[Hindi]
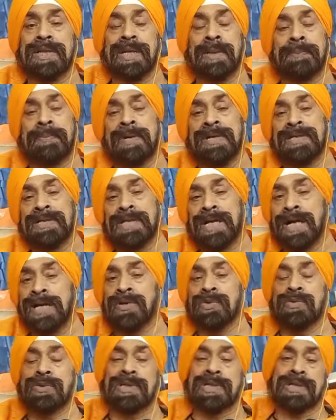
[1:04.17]

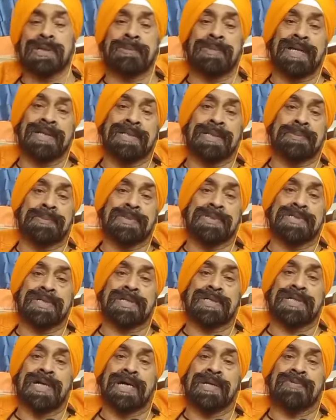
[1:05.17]
एफआईआर होने के बाद अभी
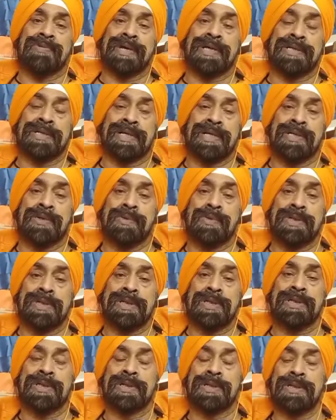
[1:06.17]
तक कार्रवाई नहीं
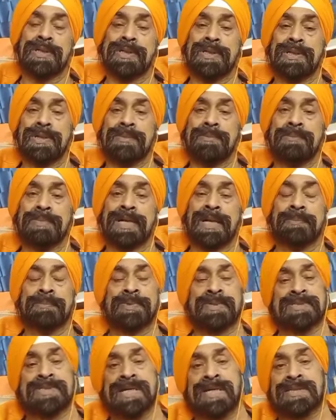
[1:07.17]
हुई मैं
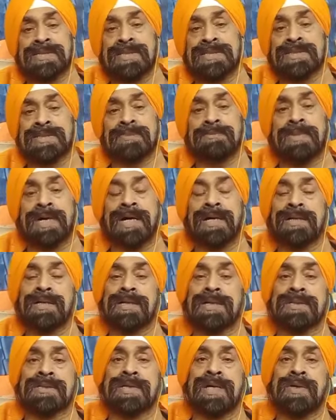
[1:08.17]
प्रशासन से मांग
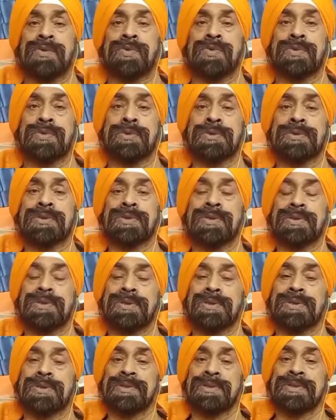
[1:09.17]
करता हूं
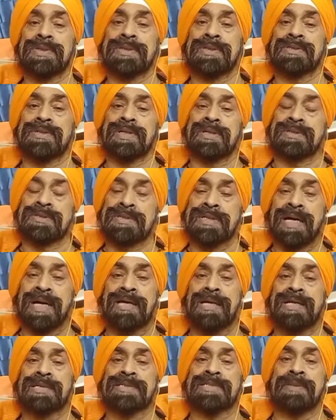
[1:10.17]
कि
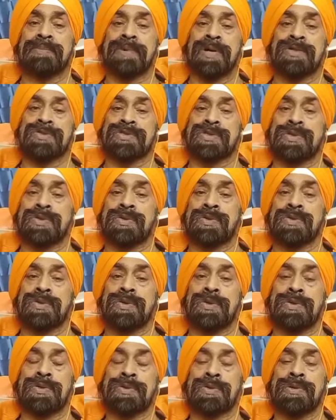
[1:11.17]
तत्काल ऐसे बाउंसरों
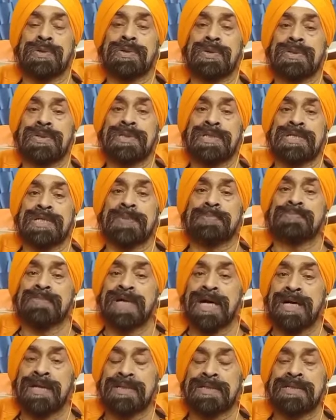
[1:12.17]
को
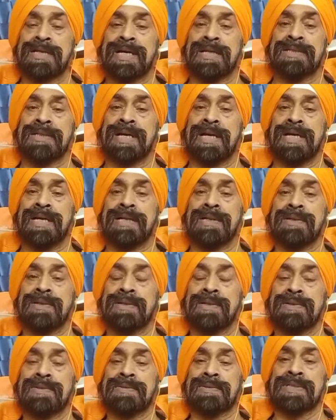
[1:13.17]
गिरफ्तार किया जाए
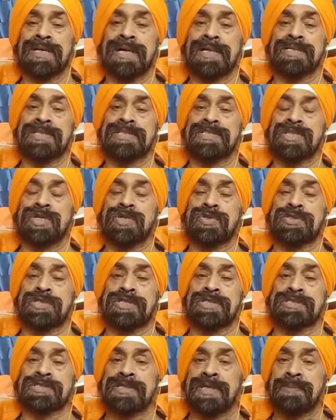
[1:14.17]
ताकि
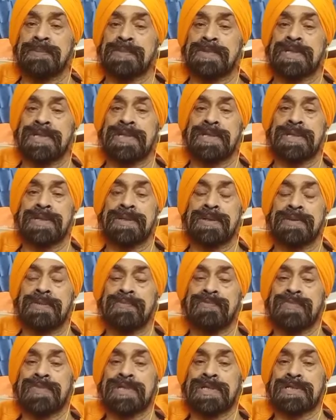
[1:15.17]
चौथे स्तंभ
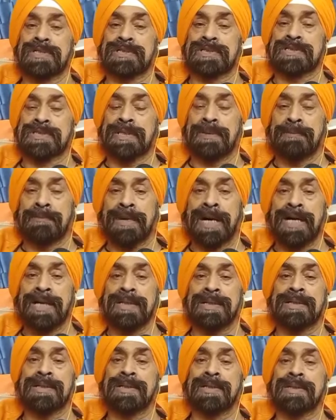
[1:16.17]
की
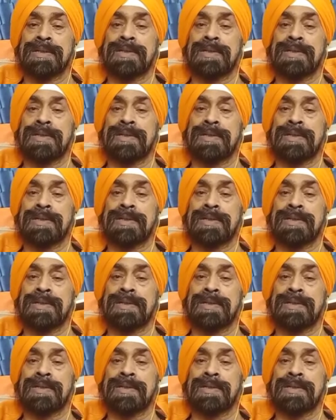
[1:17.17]
सम्मान